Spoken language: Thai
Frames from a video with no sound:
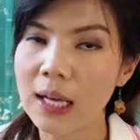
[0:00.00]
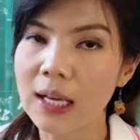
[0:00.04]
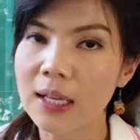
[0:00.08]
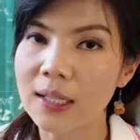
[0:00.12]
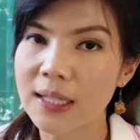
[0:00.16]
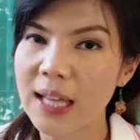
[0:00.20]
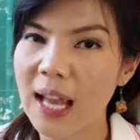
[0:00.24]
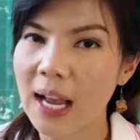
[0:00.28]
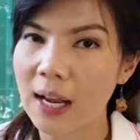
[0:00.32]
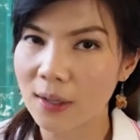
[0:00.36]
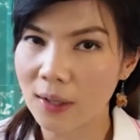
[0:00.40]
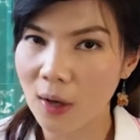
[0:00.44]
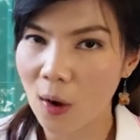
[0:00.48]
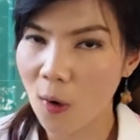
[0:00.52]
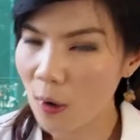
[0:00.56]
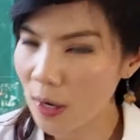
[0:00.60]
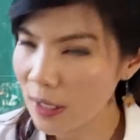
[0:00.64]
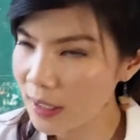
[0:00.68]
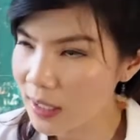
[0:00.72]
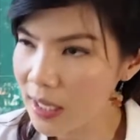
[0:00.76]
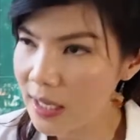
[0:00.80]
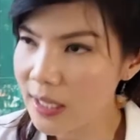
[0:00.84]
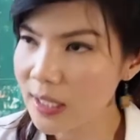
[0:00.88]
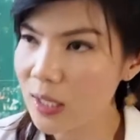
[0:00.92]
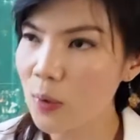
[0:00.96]
อย่างน้อ
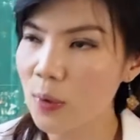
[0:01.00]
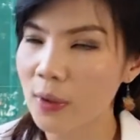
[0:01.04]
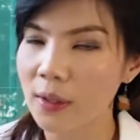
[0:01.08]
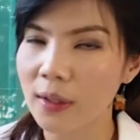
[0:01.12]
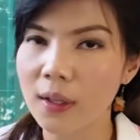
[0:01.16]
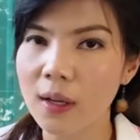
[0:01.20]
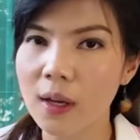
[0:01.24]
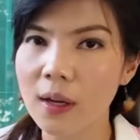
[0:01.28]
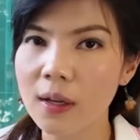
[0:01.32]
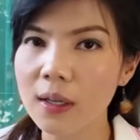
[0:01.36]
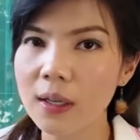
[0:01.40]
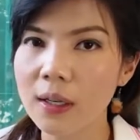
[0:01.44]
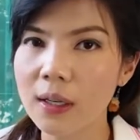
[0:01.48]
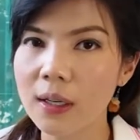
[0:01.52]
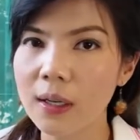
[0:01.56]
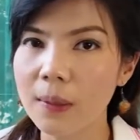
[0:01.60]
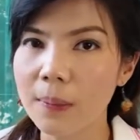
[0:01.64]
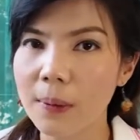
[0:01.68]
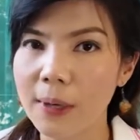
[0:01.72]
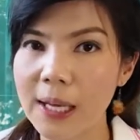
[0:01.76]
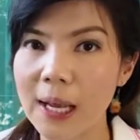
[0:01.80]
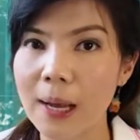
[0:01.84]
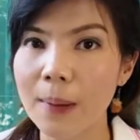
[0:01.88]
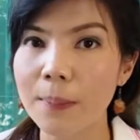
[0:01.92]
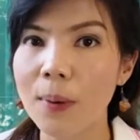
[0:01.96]
ยที่สุดก็คือ
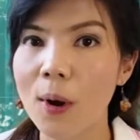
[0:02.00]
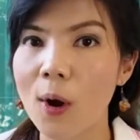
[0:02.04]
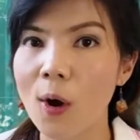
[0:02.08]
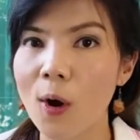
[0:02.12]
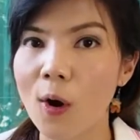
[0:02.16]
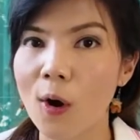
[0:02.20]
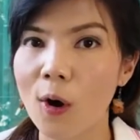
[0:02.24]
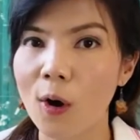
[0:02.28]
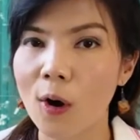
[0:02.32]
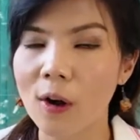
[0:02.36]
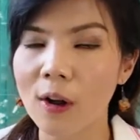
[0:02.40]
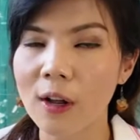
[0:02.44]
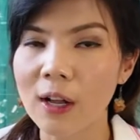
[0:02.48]
เพียงพอ